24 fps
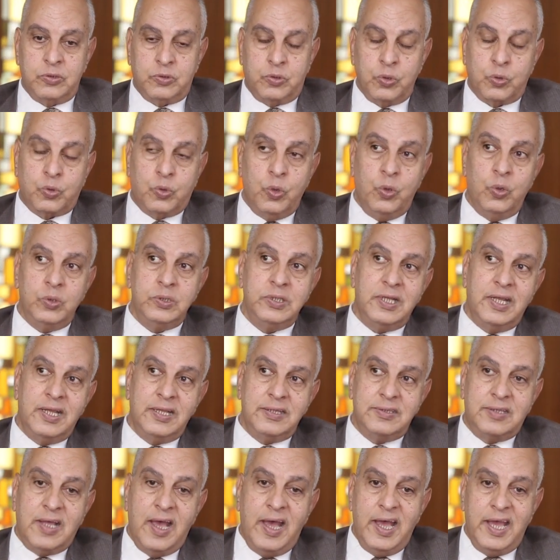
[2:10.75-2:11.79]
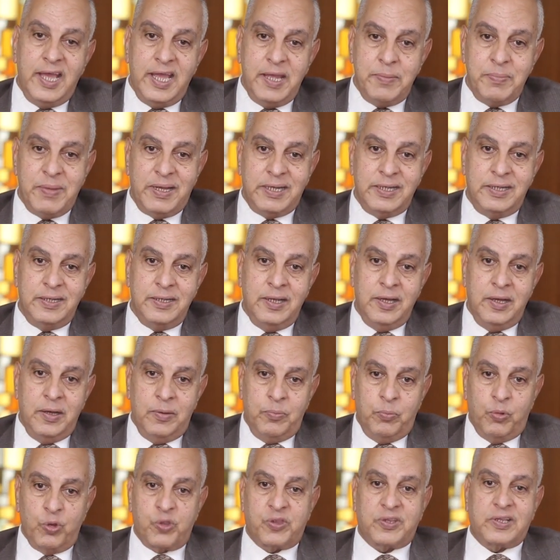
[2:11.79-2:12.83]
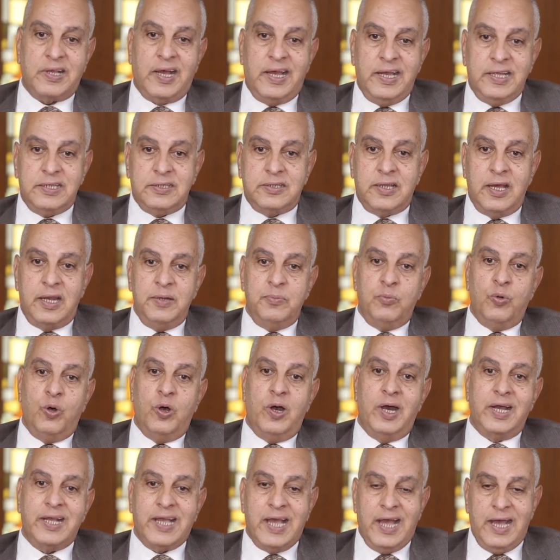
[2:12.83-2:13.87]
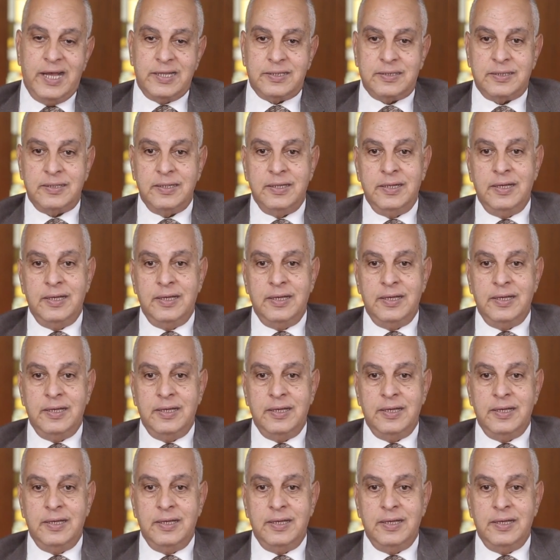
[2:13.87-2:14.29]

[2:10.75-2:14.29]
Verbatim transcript: تكون دائما مستعده لمواجهه